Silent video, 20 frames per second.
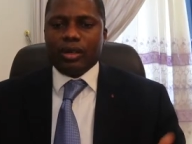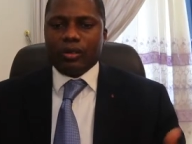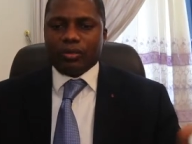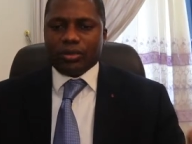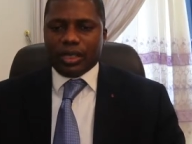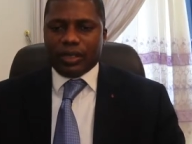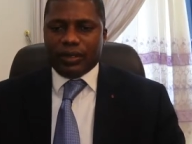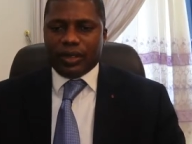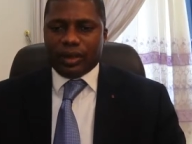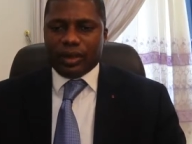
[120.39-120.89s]
Vous
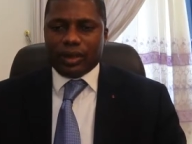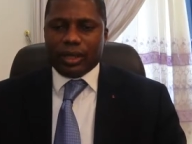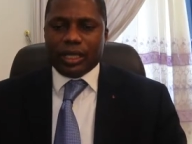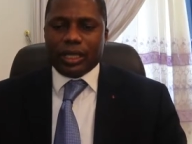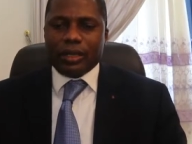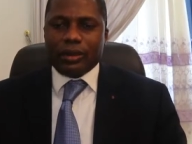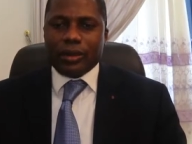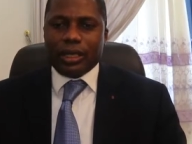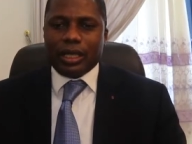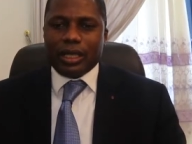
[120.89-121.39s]
savez encore la
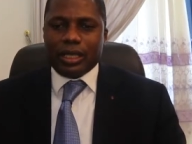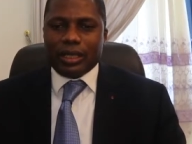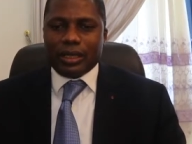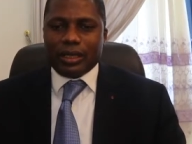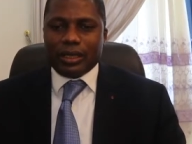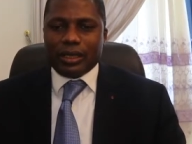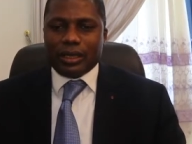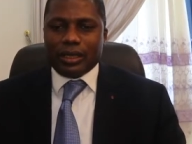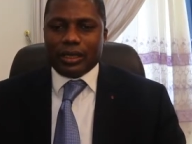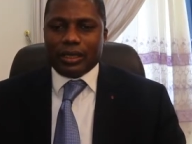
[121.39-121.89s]
loi
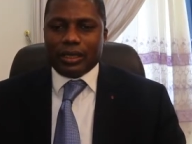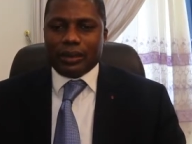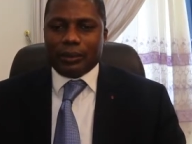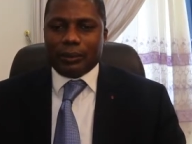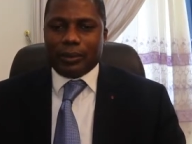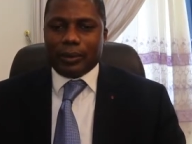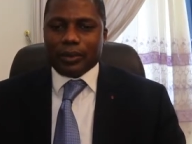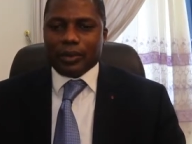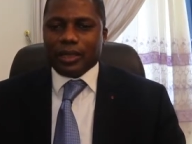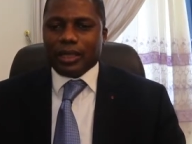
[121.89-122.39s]
euh, portant